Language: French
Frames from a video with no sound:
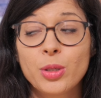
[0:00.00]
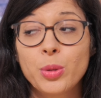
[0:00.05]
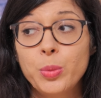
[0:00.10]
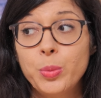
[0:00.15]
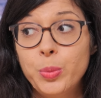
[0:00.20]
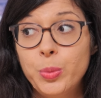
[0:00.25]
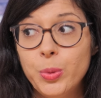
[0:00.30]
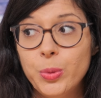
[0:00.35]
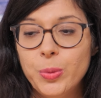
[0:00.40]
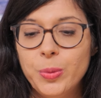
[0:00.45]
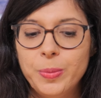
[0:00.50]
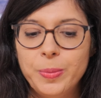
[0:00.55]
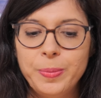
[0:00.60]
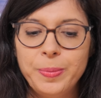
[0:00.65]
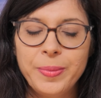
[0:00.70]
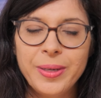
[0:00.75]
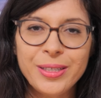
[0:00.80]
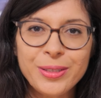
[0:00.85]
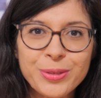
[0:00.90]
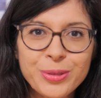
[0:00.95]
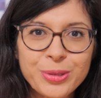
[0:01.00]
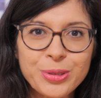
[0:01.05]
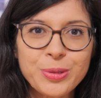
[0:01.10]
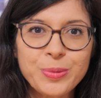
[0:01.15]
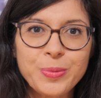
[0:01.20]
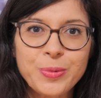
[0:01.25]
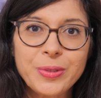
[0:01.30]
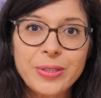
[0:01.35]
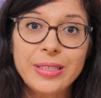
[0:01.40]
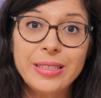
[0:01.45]
Bon,
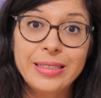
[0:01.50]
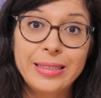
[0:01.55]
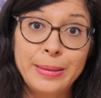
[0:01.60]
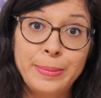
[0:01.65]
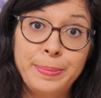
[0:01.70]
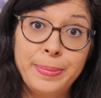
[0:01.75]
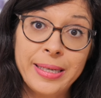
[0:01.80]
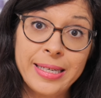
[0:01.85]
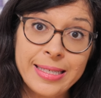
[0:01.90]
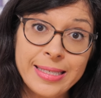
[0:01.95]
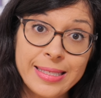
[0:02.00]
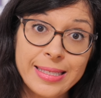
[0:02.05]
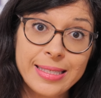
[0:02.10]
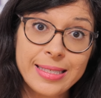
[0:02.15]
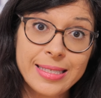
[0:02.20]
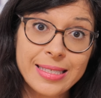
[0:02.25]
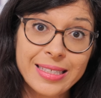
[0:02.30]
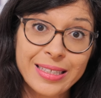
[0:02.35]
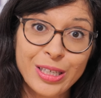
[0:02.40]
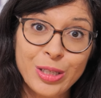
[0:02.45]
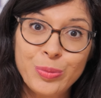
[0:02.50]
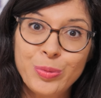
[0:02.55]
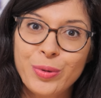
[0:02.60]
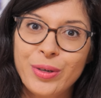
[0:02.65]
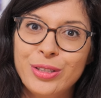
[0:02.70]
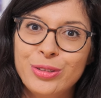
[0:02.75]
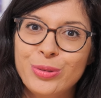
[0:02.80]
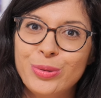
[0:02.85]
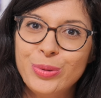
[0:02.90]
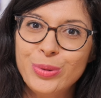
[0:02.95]
malheureusement, il n'était pas assez discret
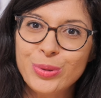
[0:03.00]
pour être